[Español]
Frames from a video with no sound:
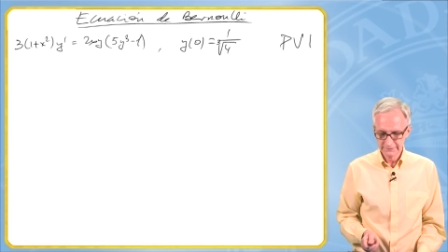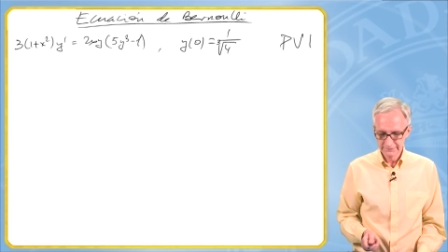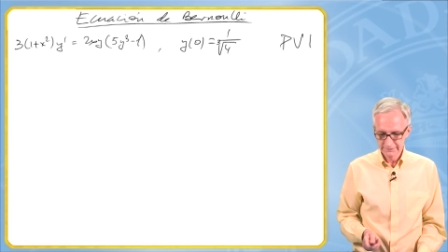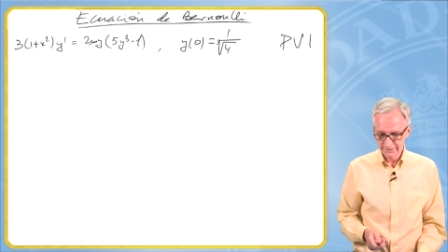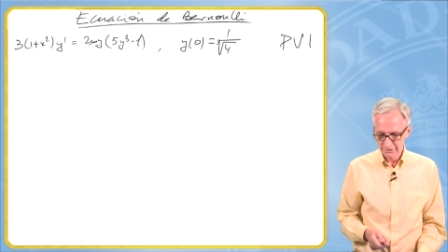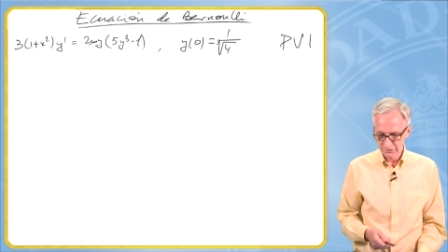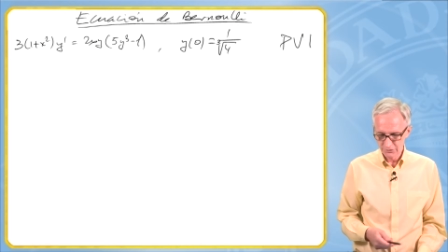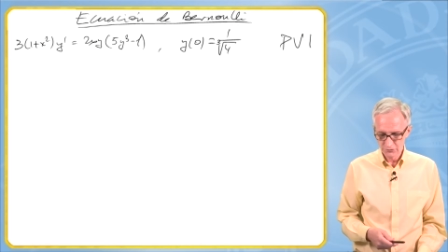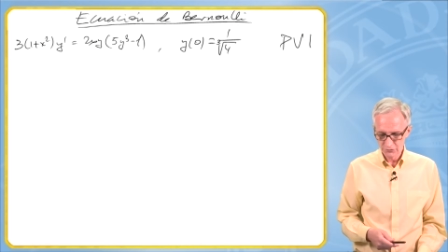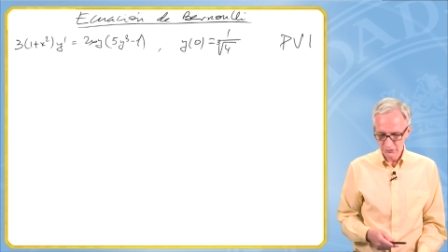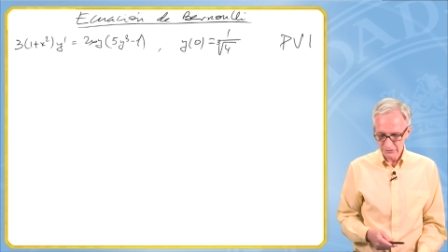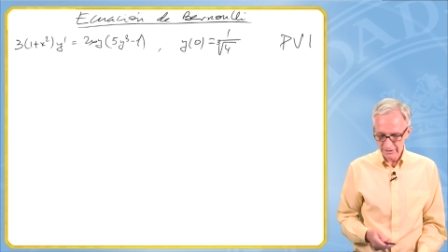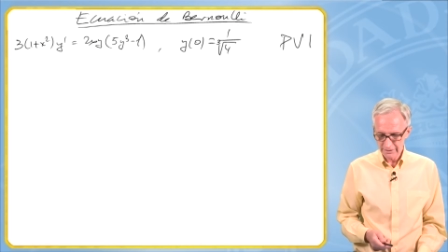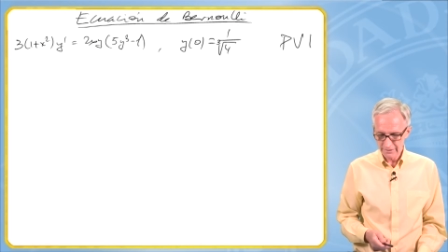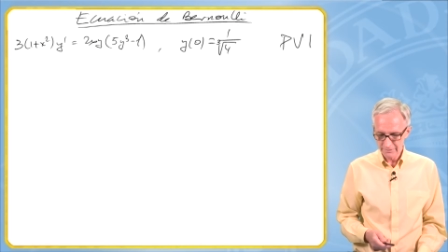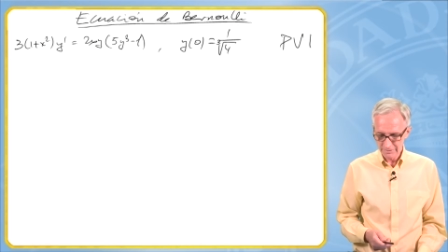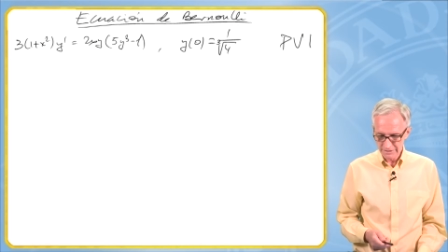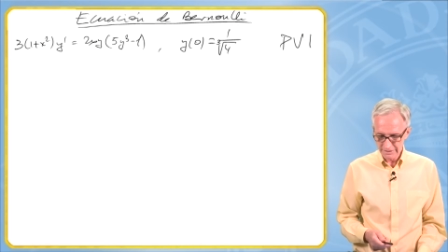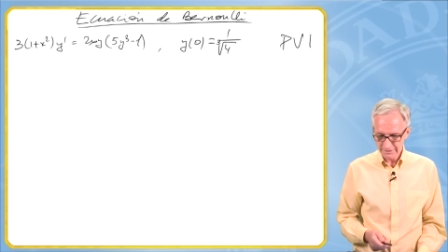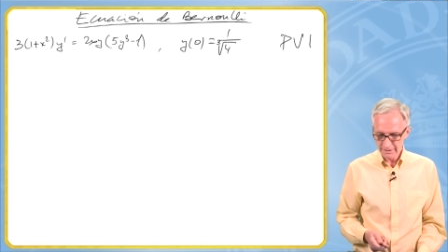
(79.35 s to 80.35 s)
Eso nos hace
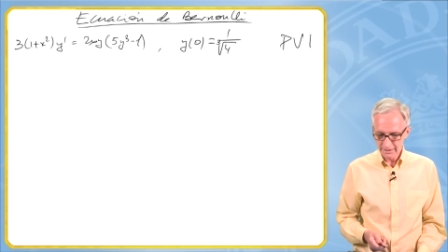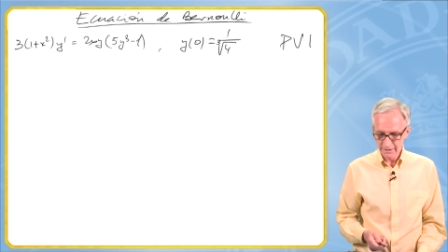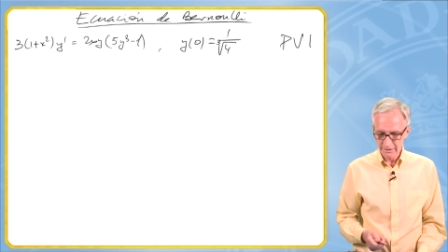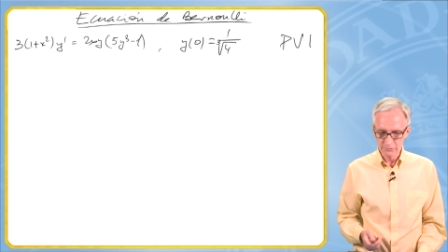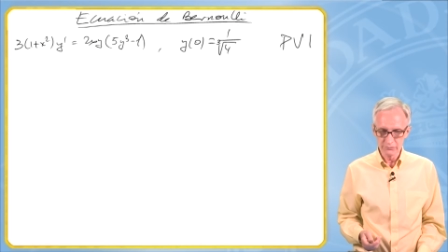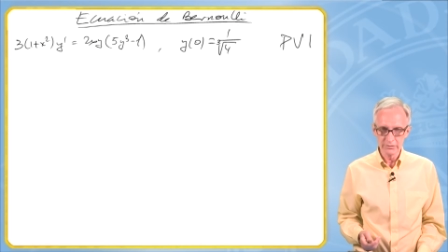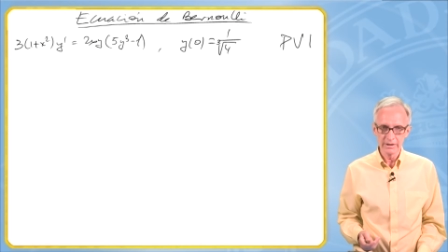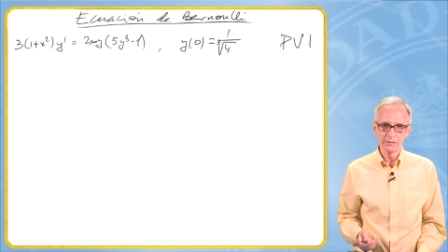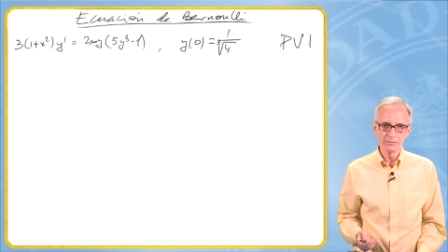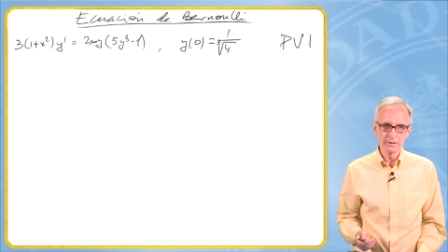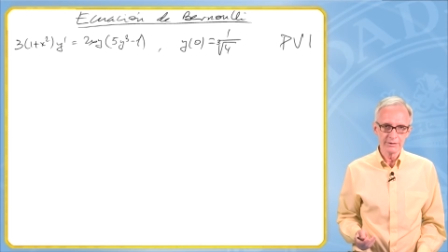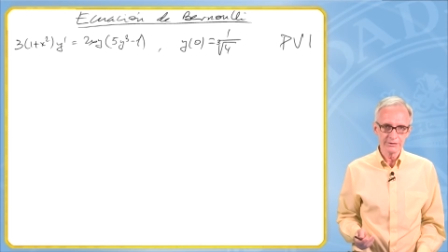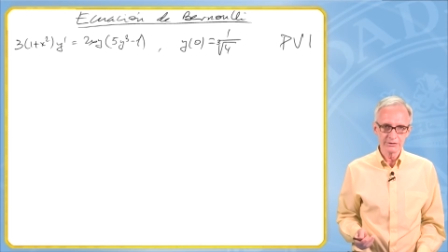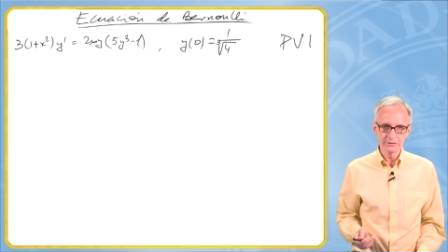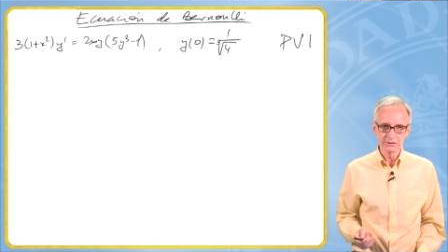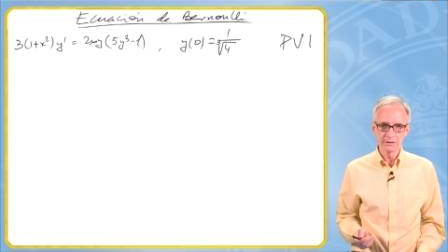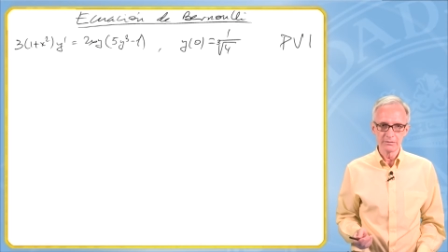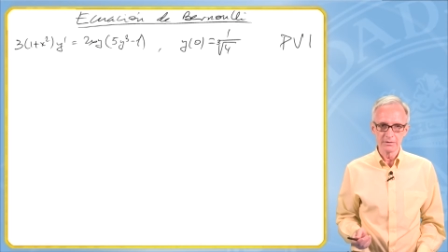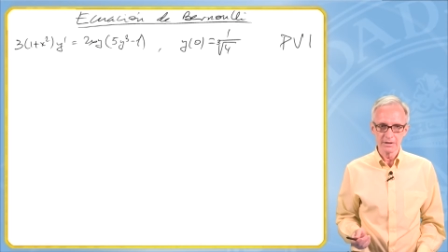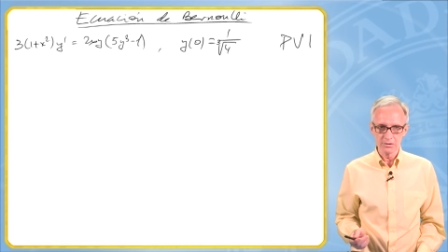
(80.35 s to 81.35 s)
pensar en una ecuación
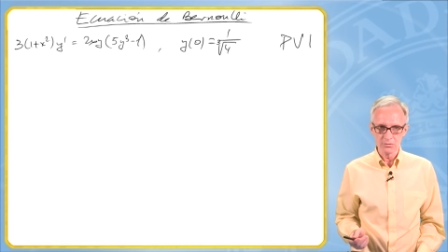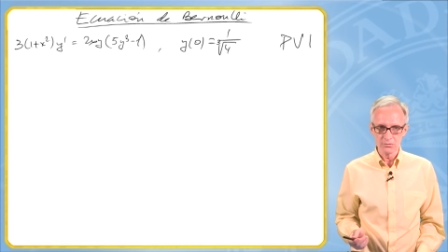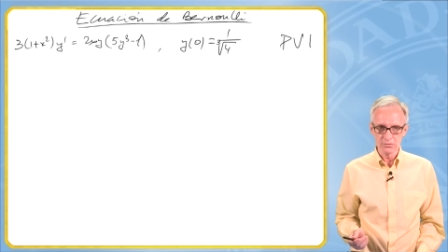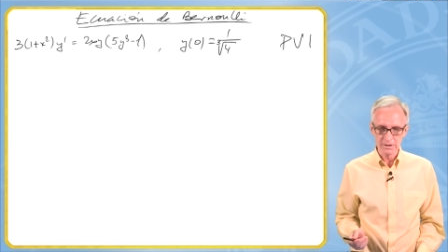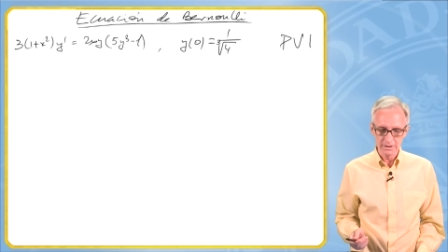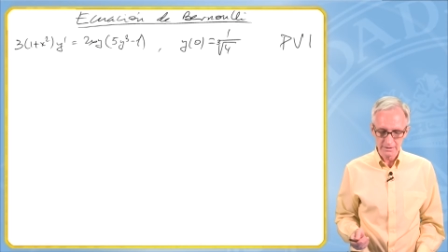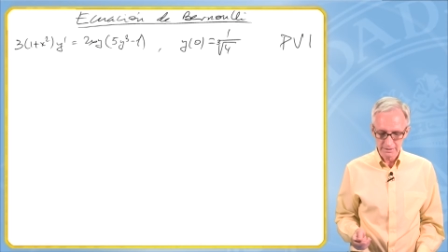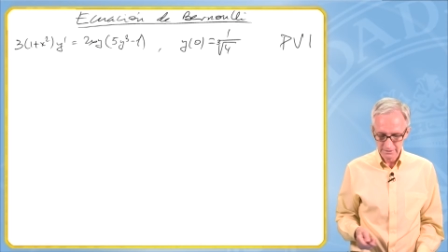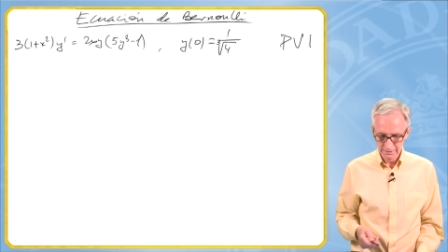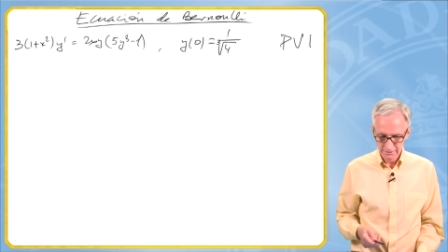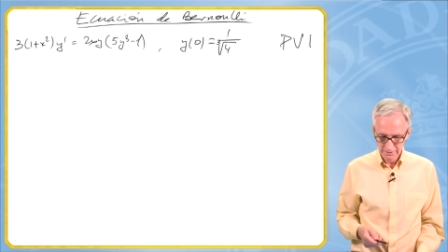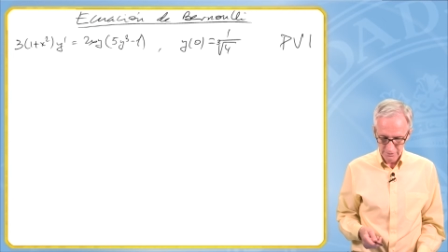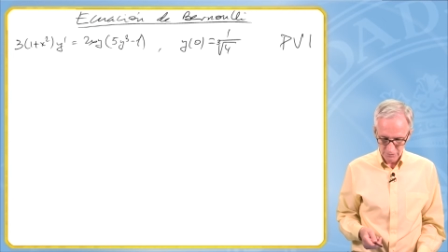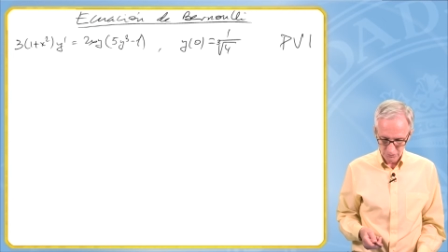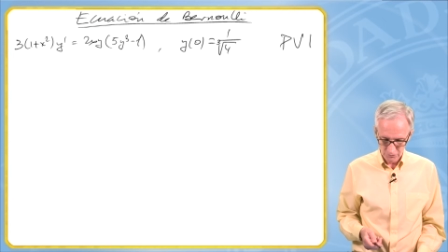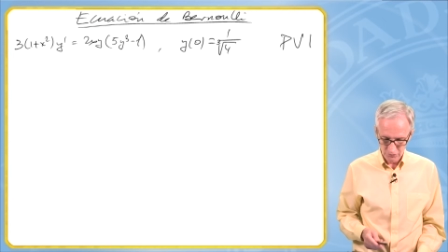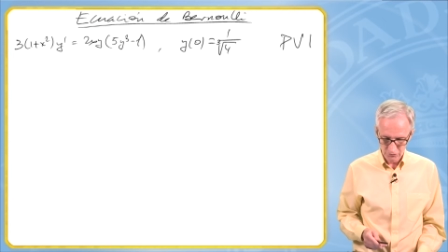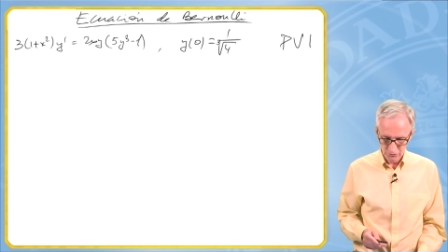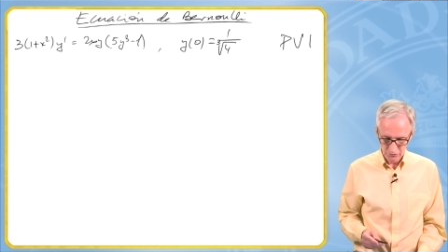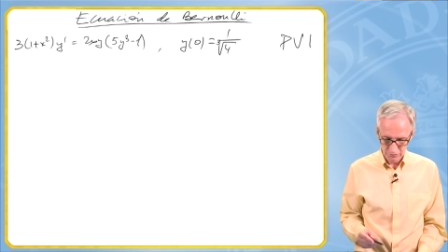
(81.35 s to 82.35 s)
de Bernoulli.
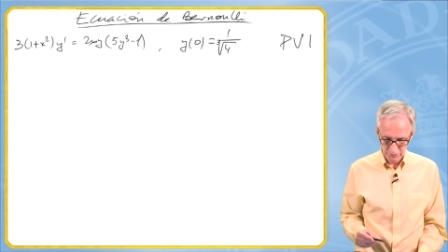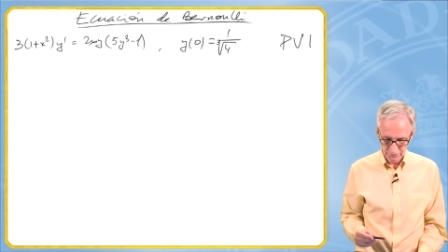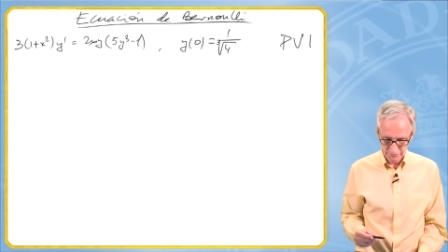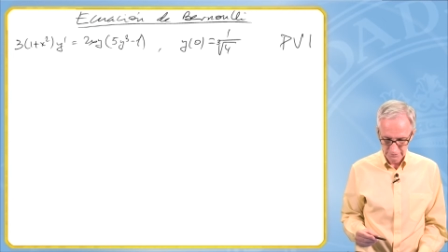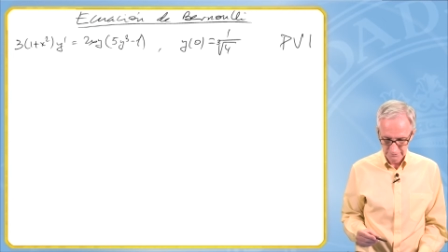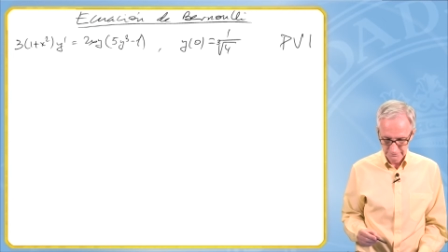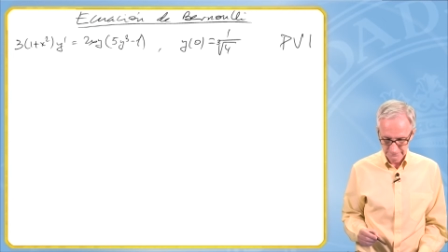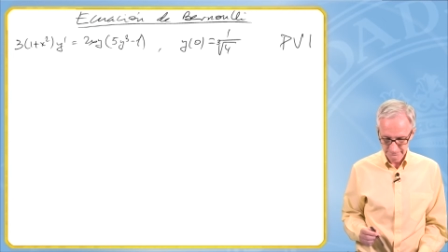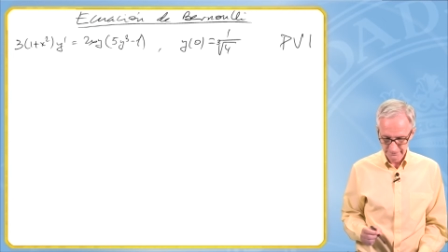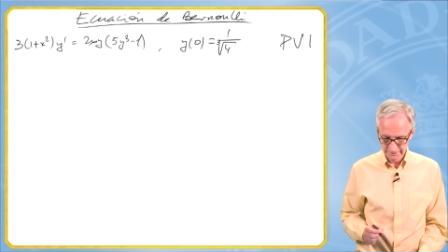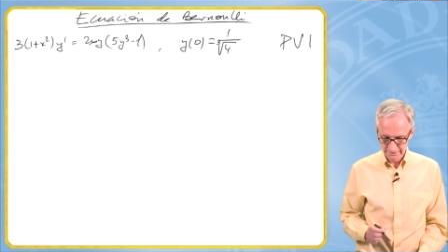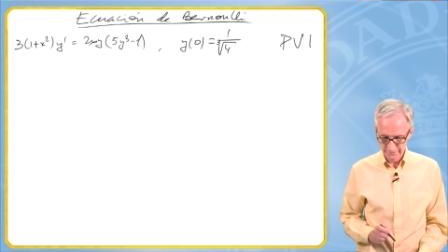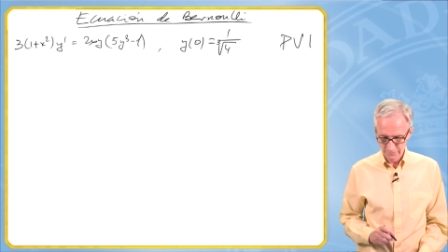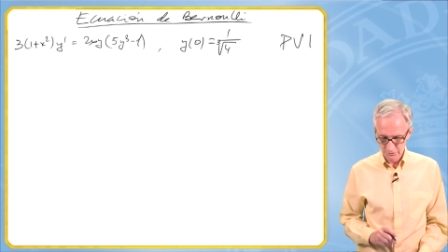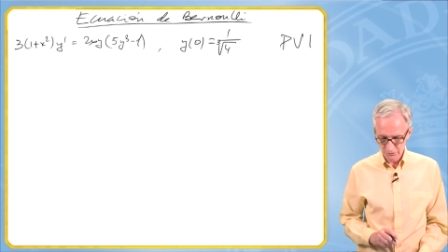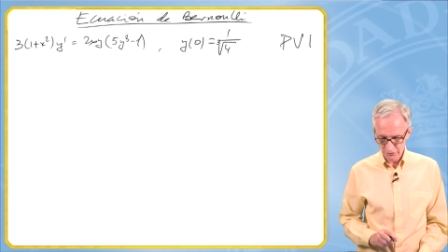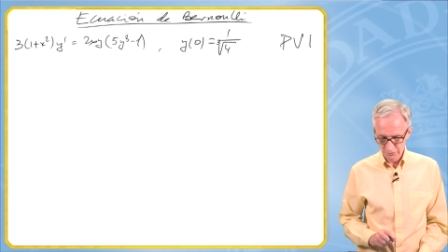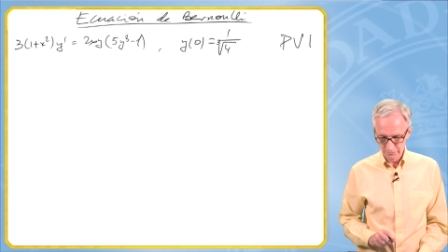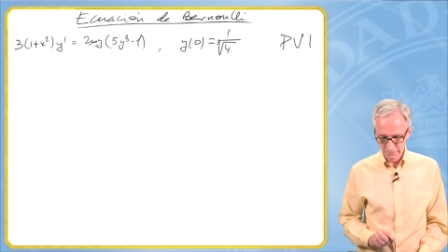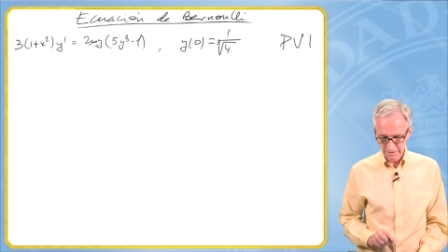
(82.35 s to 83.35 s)
Luego lo
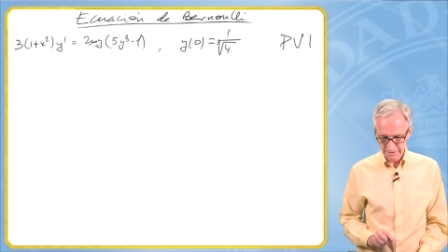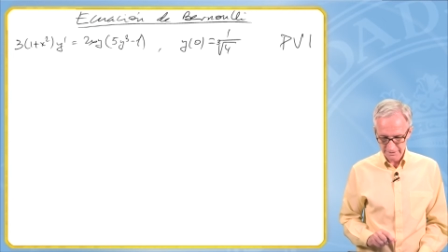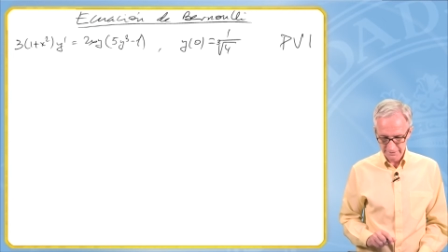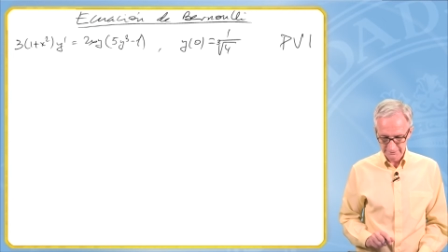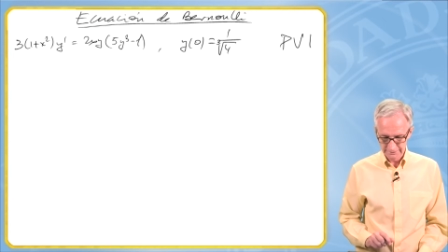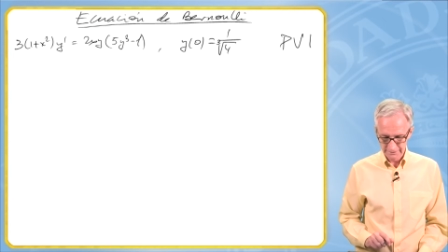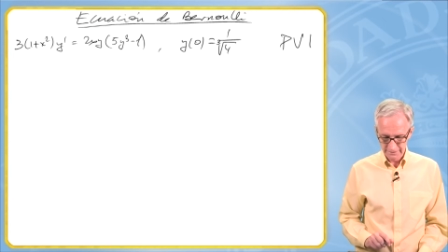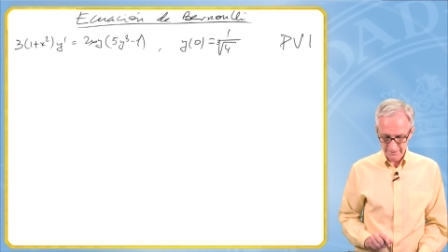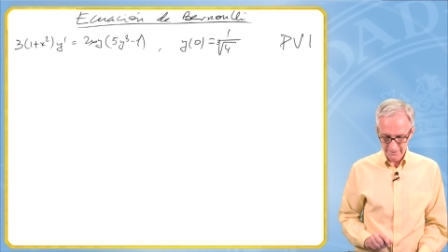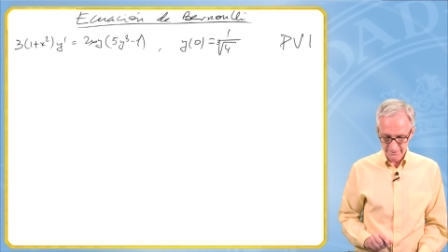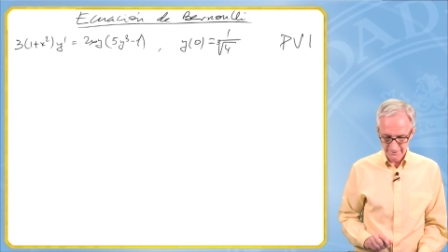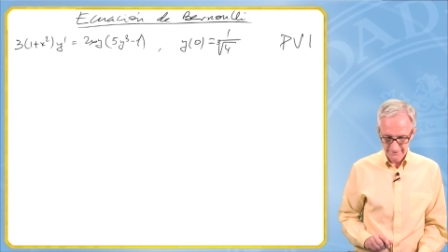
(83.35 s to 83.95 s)
veremos con más detalle.